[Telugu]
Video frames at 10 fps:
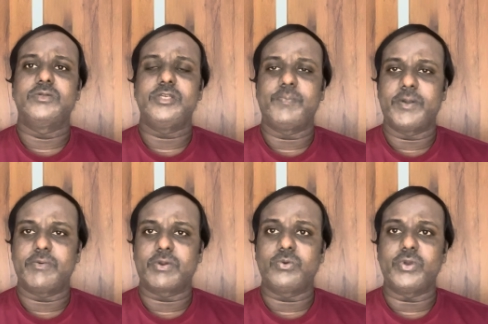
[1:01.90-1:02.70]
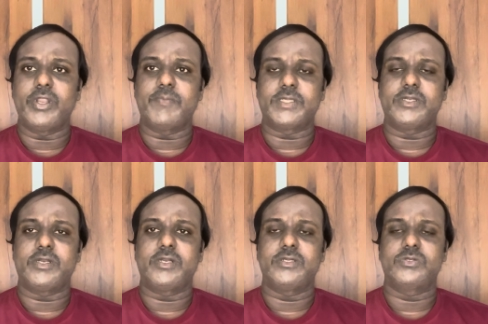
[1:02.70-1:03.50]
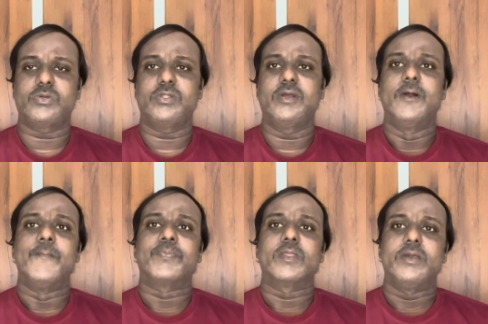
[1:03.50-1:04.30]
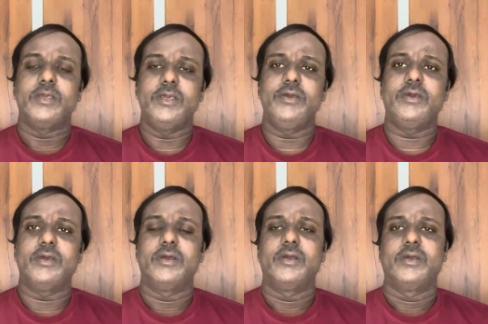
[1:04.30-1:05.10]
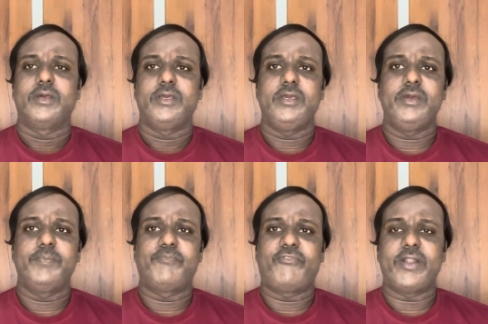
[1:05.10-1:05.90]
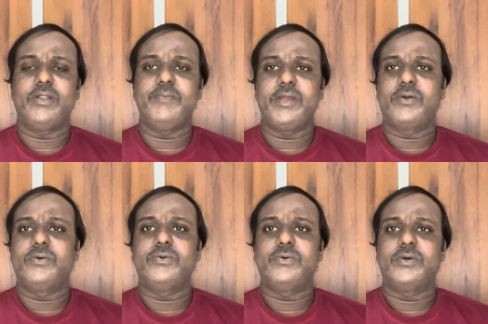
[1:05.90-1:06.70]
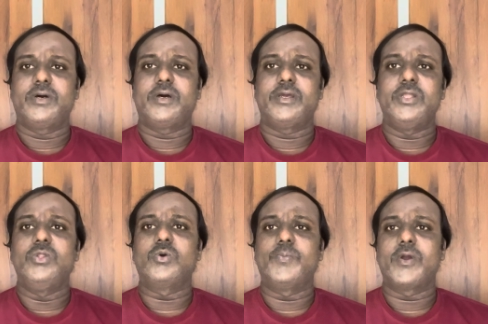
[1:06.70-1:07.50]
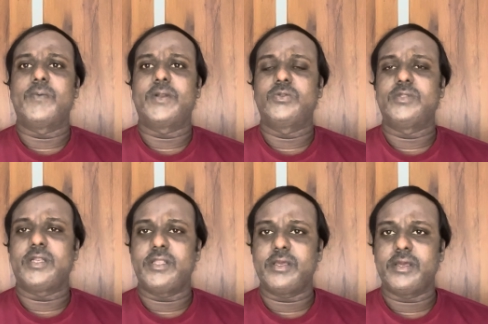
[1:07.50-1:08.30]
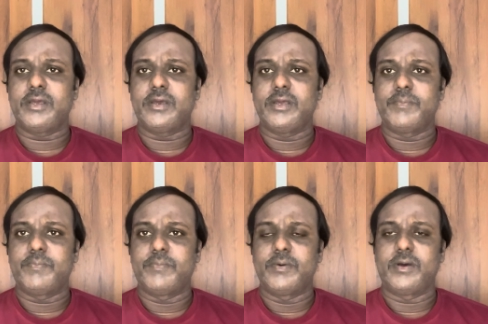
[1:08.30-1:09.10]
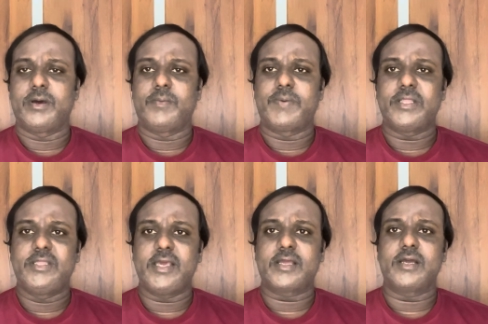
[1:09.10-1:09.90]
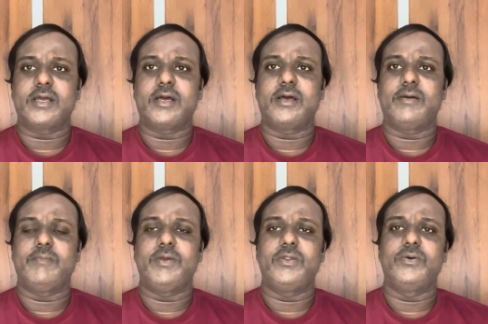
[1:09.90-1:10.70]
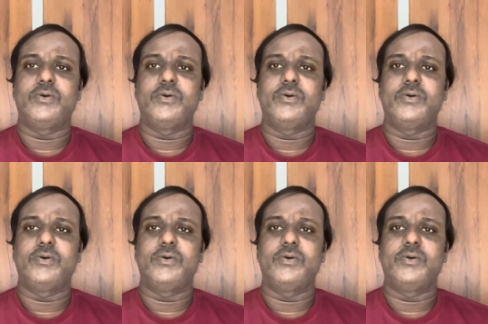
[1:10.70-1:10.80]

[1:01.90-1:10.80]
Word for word: నుంచి ఇప్పటి వరకు ట్వంటీ పర్సెంట్ రిటర్న్స్ ఇస్తోంది ఈ ఈ ఫండ్ మీకు ఎందుకు ఉపయోగపడుతుందంటే ప్రత్యేకంగా మీరు